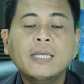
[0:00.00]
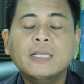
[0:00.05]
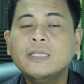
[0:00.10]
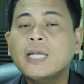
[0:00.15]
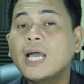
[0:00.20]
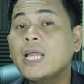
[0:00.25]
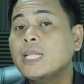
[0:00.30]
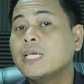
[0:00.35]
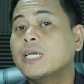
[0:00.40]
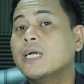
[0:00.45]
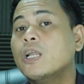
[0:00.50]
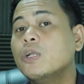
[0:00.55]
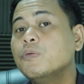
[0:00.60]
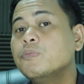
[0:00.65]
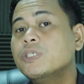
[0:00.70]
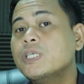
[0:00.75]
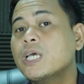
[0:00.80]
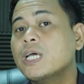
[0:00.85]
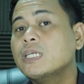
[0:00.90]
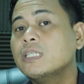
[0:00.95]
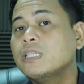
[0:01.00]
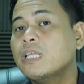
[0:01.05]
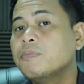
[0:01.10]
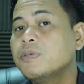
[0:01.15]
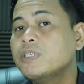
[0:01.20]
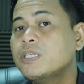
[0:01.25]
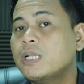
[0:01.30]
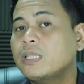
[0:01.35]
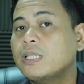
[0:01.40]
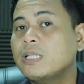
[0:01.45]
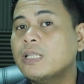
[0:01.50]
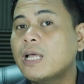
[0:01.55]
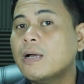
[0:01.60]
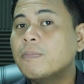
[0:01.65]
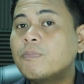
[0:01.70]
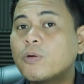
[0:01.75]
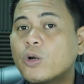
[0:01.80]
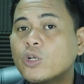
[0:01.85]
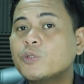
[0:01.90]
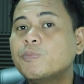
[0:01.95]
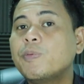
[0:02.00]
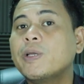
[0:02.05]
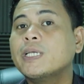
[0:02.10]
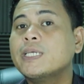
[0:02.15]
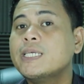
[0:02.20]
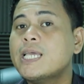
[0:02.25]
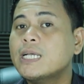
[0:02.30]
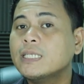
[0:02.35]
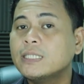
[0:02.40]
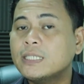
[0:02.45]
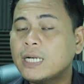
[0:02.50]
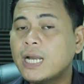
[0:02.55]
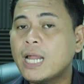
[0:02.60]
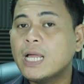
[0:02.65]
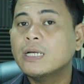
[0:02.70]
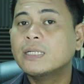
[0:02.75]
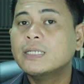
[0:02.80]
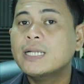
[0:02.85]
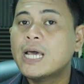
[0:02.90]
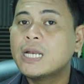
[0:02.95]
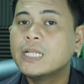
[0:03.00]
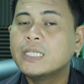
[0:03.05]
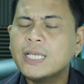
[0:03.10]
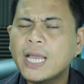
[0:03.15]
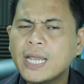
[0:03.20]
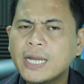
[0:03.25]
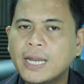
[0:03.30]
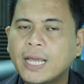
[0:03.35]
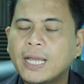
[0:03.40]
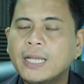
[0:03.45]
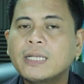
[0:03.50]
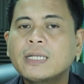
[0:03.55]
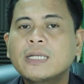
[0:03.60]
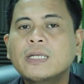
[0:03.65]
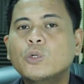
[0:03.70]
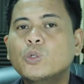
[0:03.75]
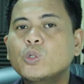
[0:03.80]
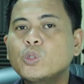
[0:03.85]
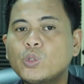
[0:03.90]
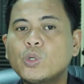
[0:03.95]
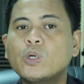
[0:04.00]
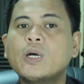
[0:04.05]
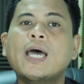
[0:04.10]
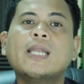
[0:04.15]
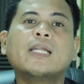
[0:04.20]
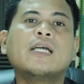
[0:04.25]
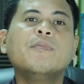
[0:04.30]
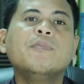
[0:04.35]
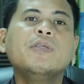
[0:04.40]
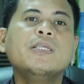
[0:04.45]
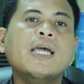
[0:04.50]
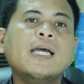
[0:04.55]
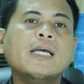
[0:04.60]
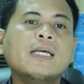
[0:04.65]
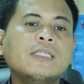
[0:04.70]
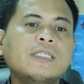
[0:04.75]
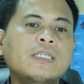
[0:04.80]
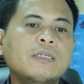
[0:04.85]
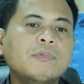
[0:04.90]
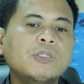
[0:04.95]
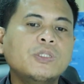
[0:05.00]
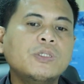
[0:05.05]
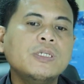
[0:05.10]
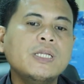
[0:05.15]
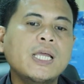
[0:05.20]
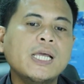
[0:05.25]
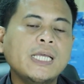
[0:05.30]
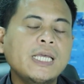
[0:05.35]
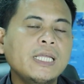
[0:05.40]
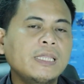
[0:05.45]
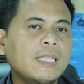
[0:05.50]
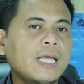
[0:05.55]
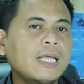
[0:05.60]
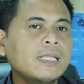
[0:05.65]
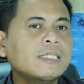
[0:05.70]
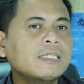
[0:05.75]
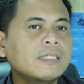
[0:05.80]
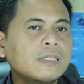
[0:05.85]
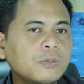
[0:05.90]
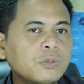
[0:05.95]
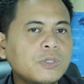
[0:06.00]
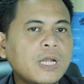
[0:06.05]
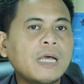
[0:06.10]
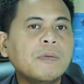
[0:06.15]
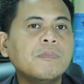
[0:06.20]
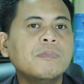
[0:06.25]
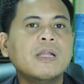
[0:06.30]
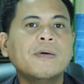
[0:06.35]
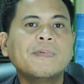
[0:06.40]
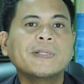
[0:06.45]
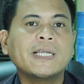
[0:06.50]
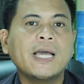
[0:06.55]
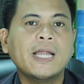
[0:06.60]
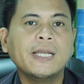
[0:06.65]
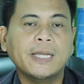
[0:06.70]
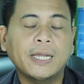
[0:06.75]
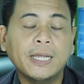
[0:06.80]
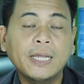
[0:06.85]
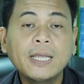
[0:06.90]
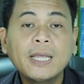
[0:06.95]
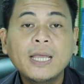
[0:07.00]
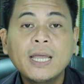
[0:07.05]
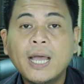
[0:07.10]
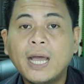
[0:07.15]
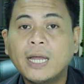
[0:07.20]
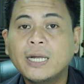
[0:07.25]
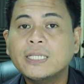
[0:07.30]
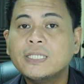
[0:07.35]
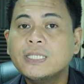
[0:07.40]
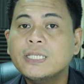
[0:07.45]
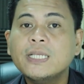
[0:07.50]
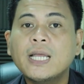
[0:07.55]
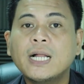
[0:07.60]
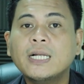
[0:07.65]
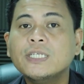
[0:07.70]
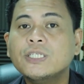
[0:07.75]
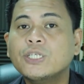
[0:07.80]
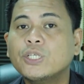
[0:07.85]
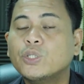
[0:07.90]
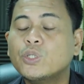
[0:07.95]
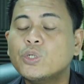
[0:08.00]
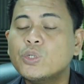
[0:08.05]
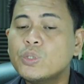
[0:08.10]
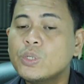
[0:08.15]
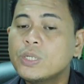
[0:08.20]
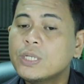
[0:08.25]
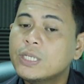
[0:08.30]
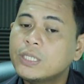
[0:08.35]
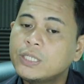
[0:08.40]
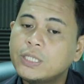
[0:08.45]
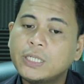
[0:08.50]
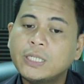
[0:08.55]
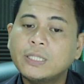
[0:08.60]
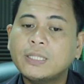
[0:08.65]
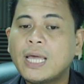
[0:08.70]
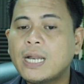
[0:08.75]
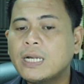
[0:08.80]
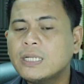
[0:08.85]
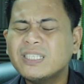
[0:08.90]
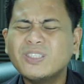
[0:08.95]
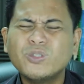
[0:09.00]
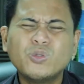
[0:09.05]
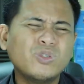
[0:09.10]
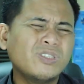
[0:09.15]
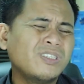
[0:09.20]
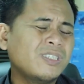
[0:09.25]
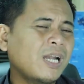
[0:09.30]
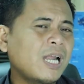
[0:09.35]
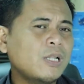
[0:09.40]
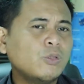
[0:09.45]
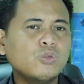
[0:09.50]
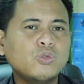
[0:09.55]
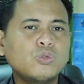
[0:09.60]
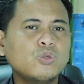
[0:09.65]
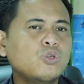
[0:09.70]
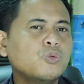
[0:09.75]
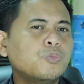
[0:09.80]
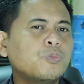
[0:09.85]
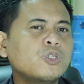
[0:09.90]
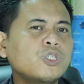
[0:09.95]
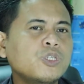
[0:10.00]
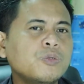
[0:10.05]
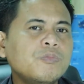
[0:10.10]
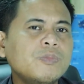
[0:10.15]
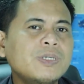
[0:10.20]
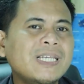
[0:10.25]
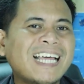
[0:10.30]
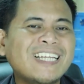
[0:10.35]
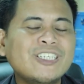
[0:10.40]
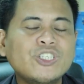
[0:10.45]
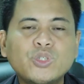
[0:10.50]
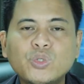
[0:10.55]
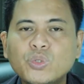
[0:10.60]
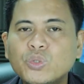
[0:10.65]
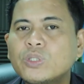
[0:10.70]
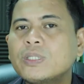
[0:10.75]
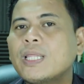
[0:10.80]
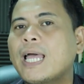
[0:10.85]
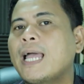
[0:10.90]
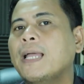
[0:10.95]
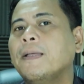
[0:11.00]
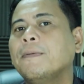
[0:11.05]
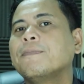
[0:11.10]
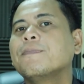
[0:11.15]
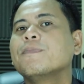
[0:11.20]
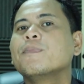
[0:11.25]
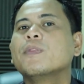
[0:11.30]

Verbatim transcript: Jadi, kalau misalnya kita bicara tentang prospek yang cerah dari China untuk harga minyak, sebetulnya kita sudah mendapatkannya. Ada sinyal di situ sekitar 179 juta